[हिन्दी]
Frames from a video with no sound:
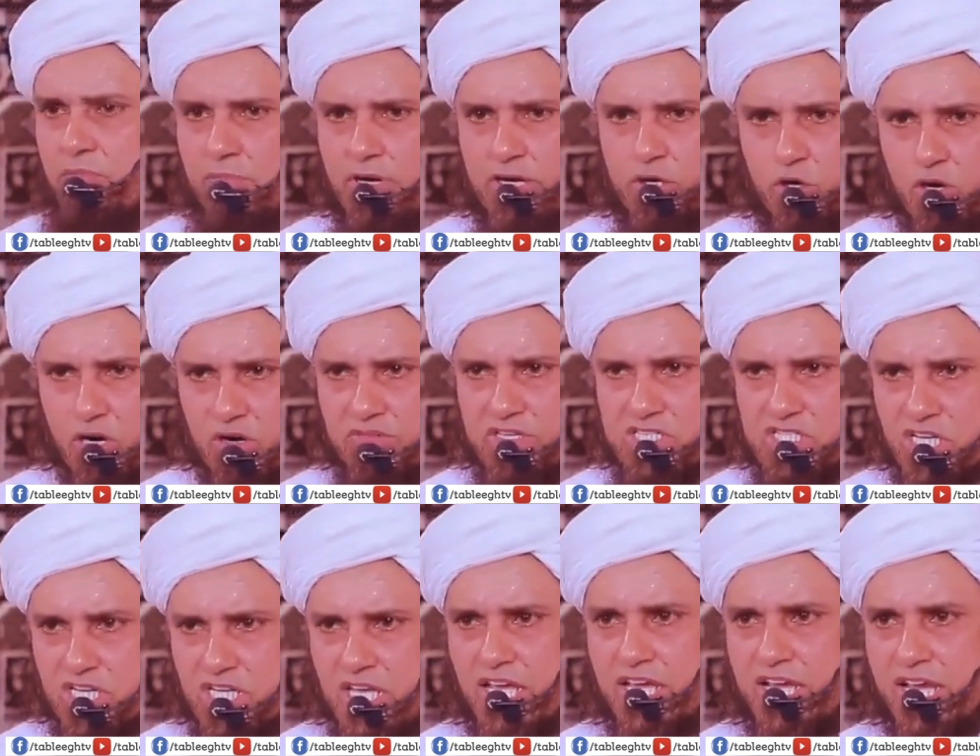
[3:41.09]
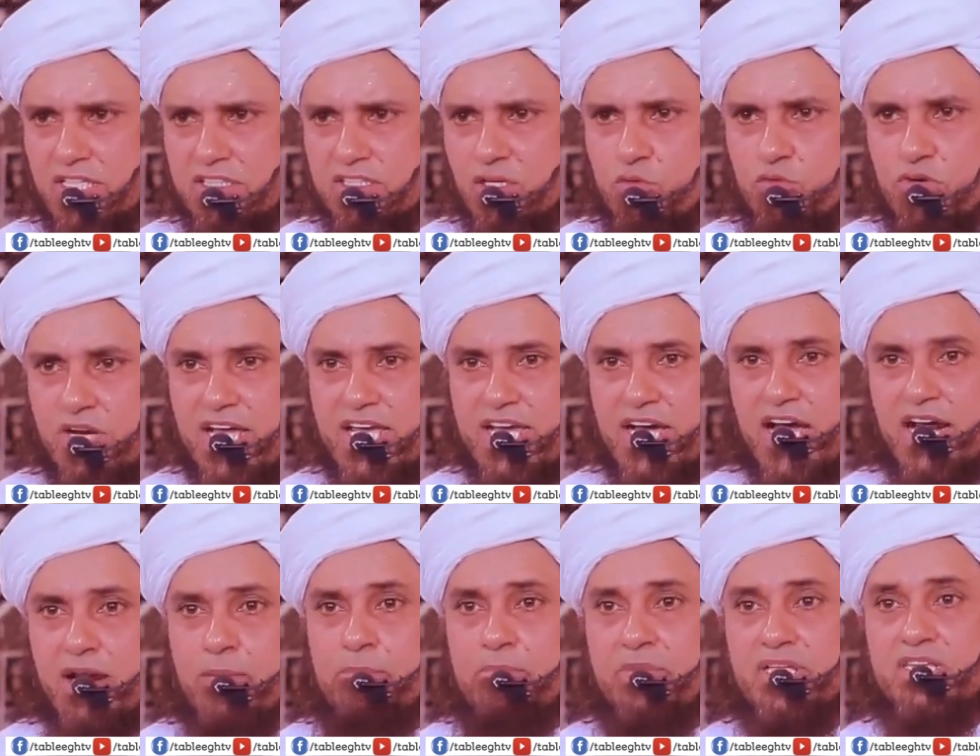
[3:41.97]
मैं डॉरविन से यही कहता हूँ ना
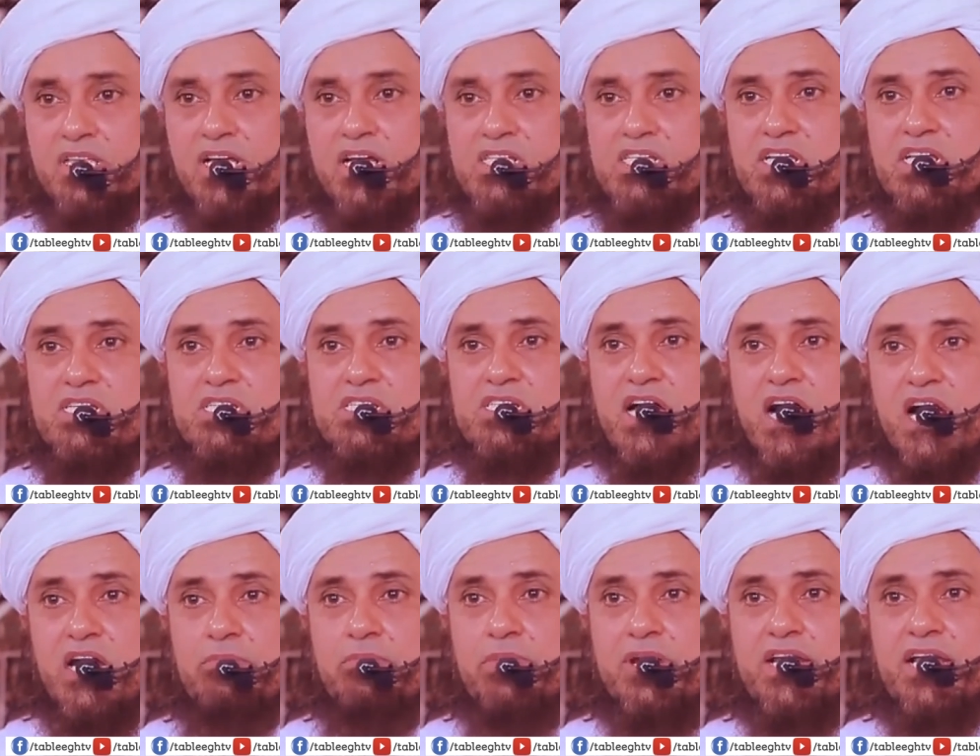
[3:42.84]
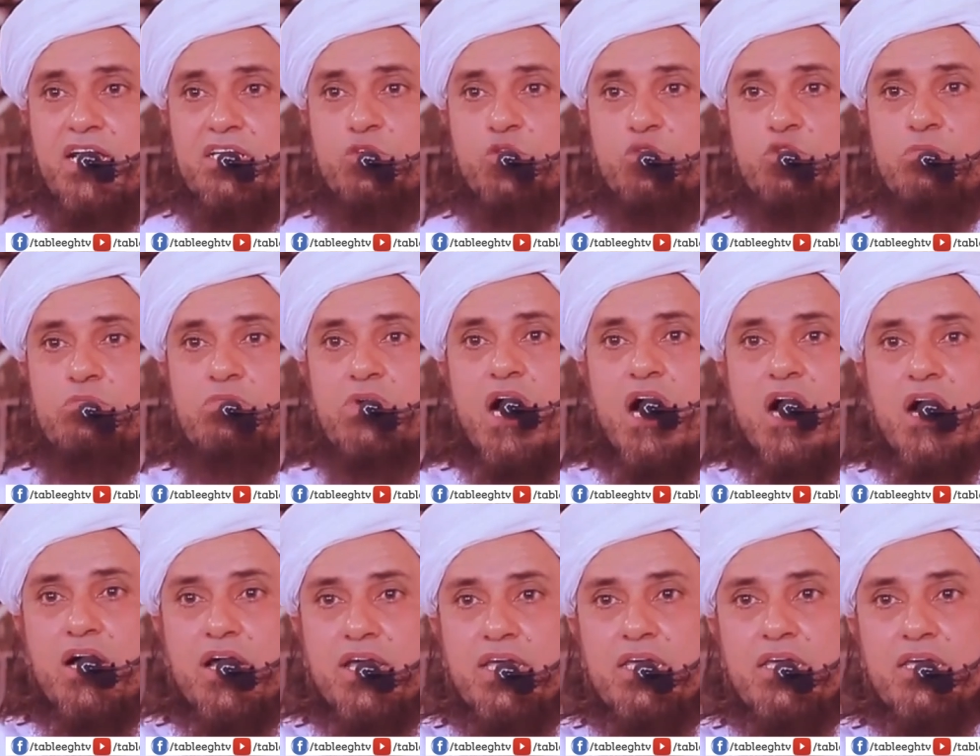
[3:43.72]
यार हम बंदर से इंसान बने तो दुम
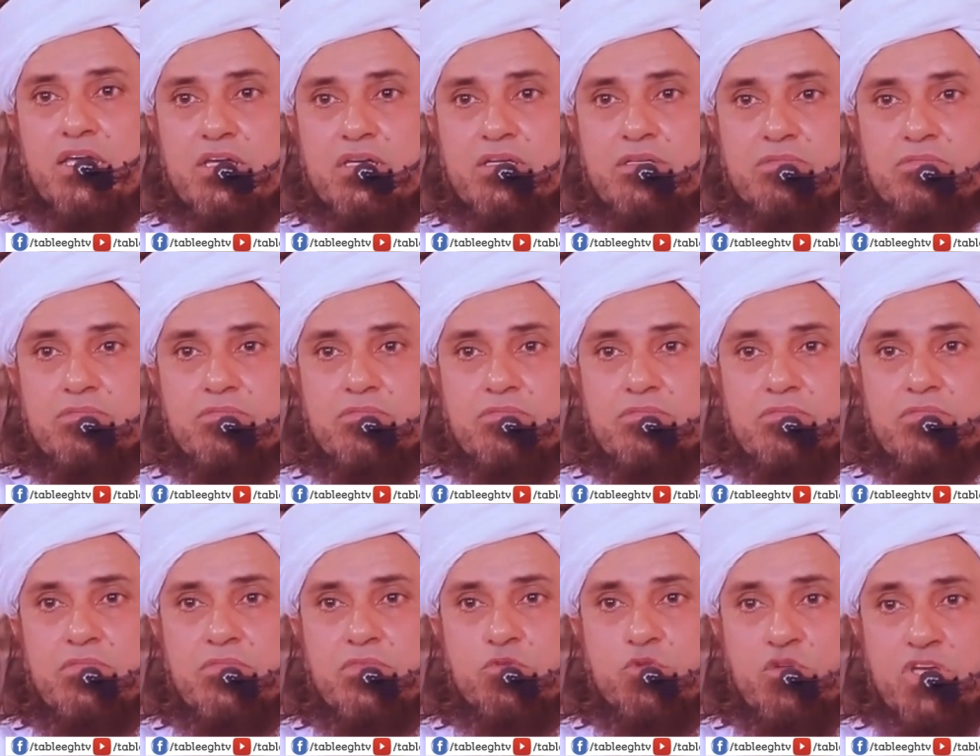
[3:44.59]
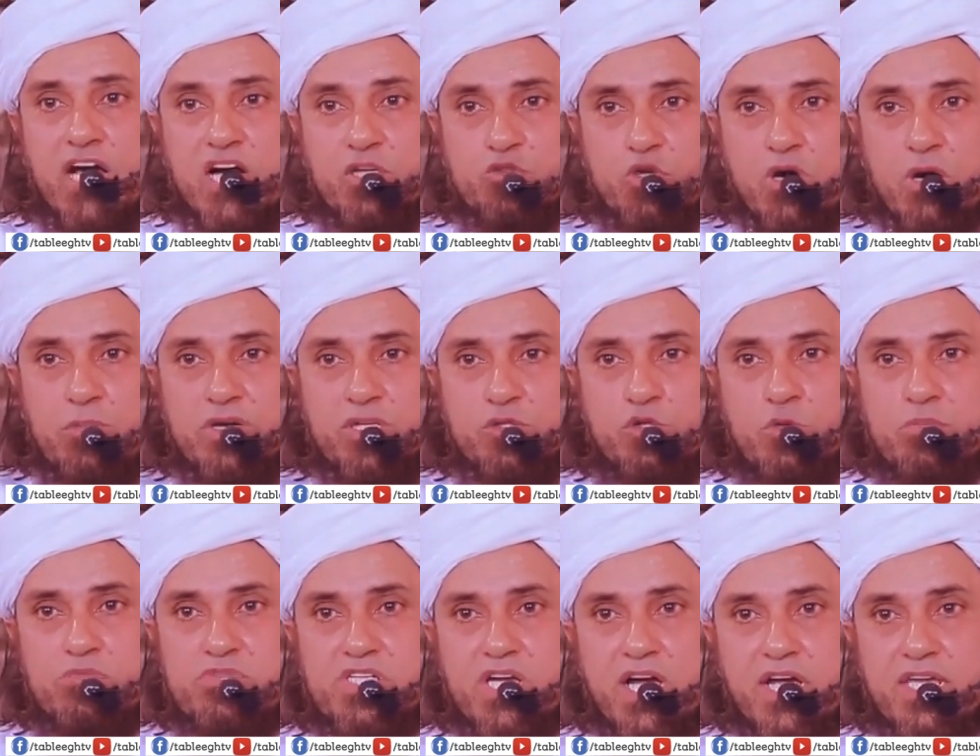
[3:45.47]
कहाँ गई तो या तो हमें
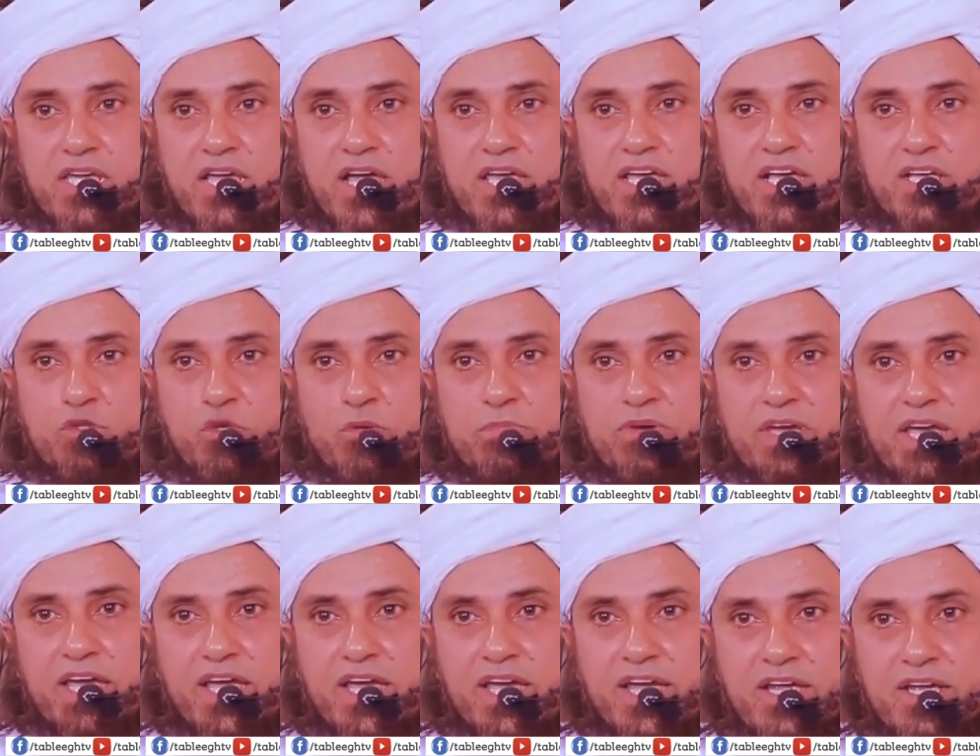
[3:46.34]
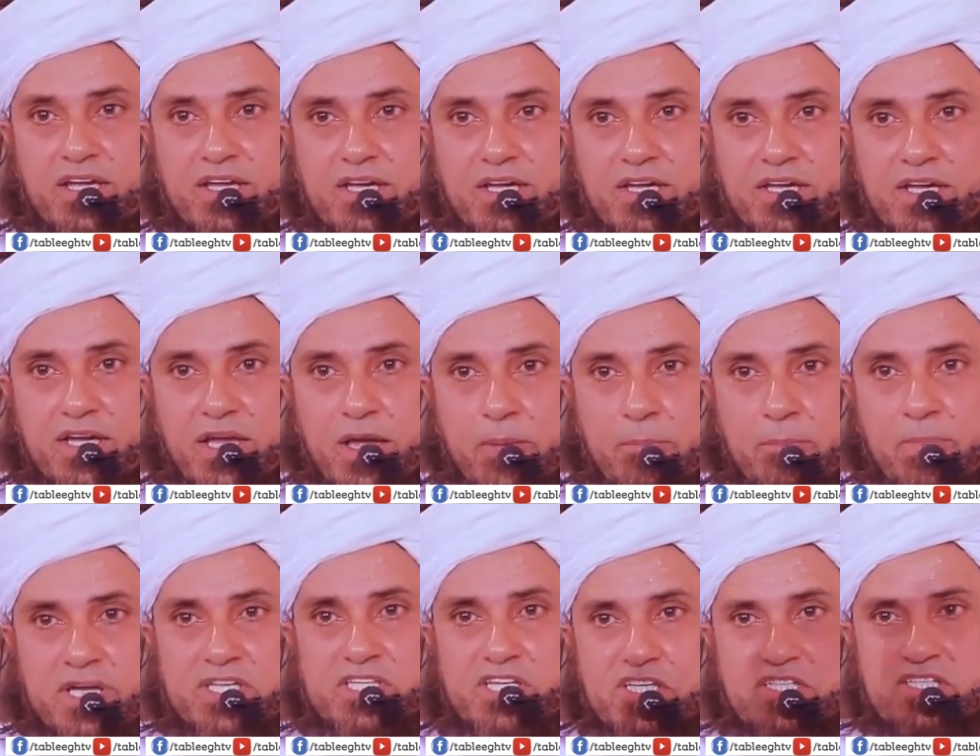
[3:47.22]
दुम चाहिए या दुम के
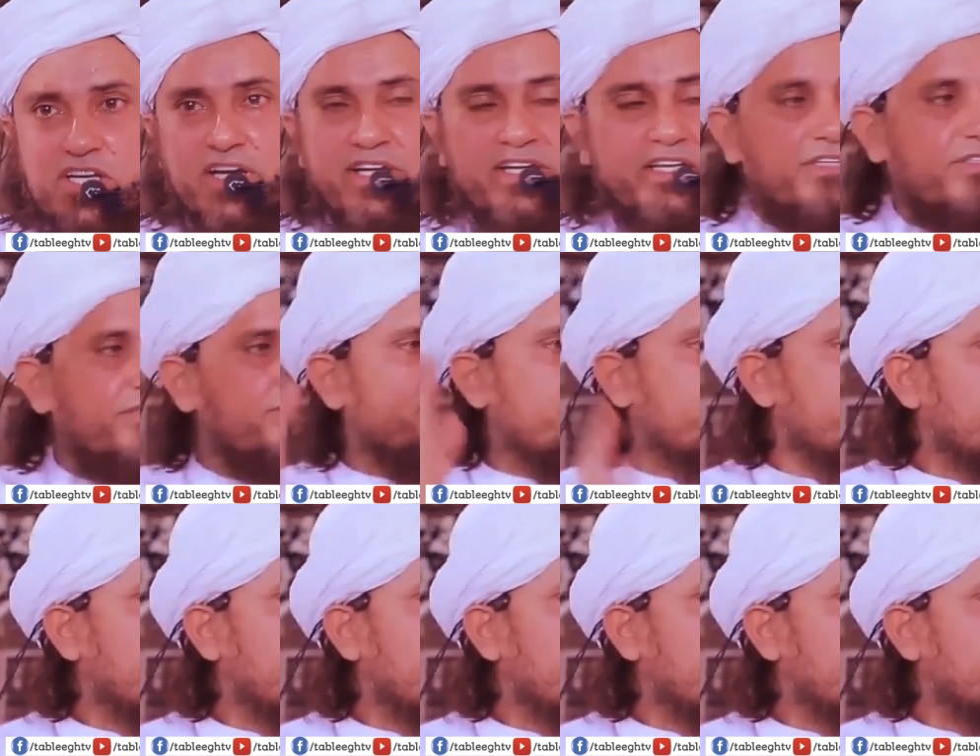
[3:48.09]
पैसे चाहिए